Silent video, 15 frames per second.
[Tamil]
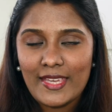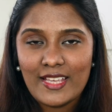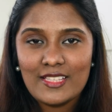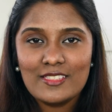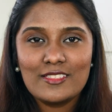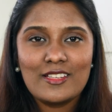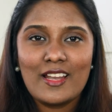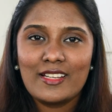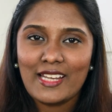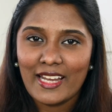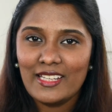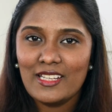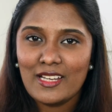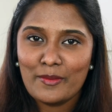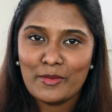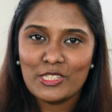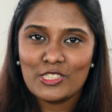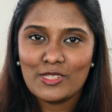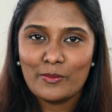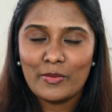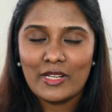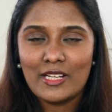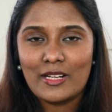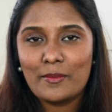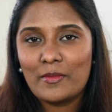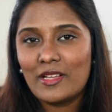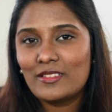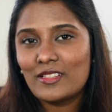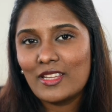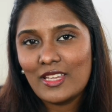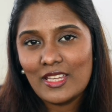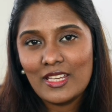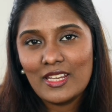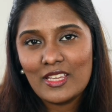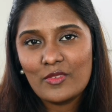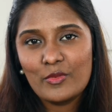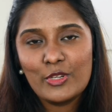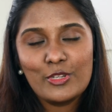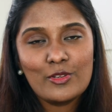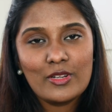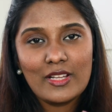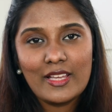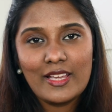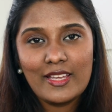எஸ் நான் டைட்டிலில் மென்ஷன் பண்ணியிருக்க மாதிரி இன்னைக்கு வீடியோவில்